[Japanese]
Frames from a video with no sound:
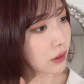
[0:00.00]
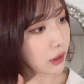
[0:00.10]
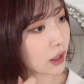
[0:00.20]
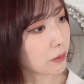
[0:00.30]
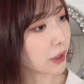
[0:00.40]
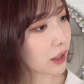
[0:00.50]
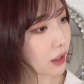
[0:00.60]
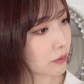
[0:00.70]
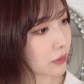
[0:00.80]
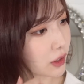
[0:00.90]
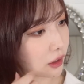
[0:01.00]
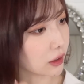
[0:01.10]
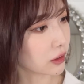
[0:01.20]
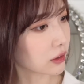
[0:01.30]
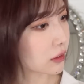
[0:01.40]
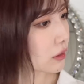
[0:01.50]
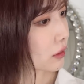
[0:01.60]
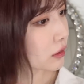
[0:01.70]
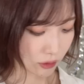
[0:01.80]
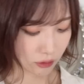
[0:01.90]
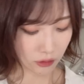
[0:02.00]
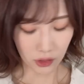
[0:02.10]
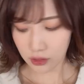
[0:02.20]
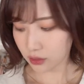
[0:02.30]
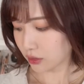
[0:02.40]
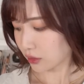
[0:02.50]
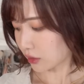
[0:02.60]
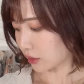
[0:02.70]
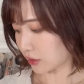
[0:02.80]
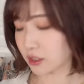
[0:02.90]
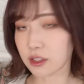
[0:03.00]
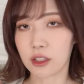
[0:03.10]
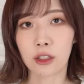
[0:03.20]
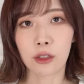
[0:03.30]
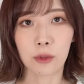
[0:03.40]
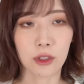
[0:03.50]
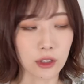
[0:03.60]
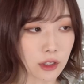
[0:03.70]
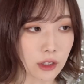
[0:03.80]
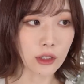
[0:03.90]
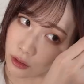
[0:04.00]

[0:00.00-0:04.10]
束感みたいなやつ濡れツヤ感を出していきます